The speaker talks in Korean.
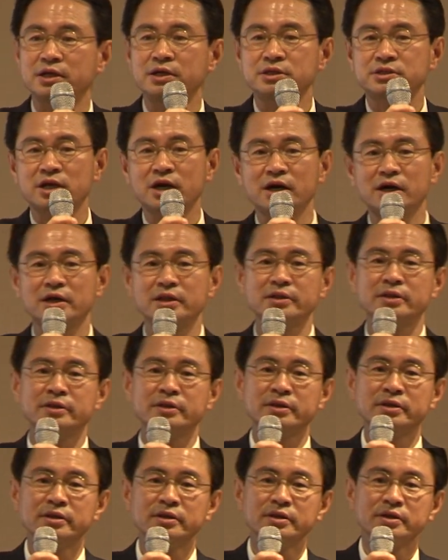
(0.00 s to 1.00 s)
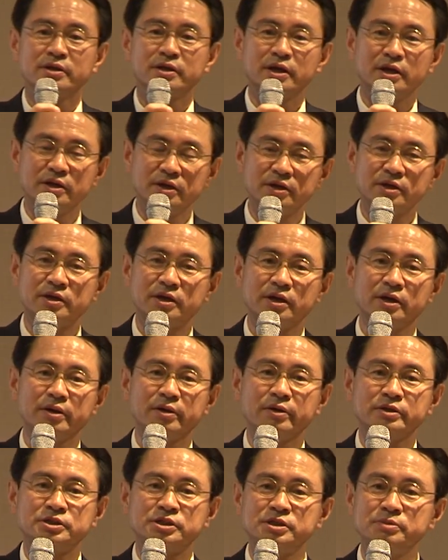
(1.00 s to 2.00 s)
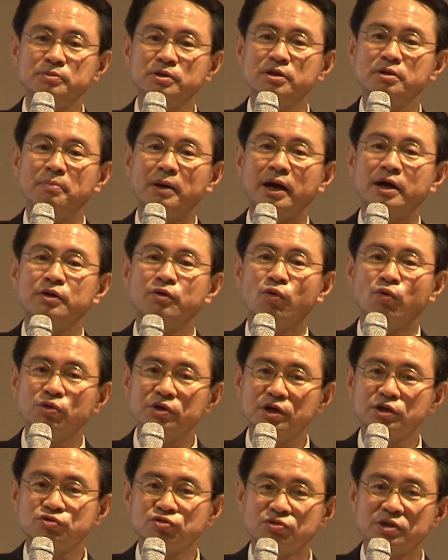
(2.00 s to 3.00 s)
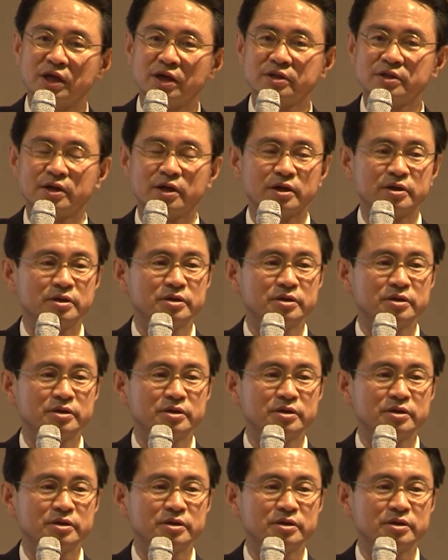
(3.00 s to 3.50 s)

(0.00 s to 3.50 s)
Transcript: 이상한 게 이렇게 짐을 많이 옮겨준다 하더라.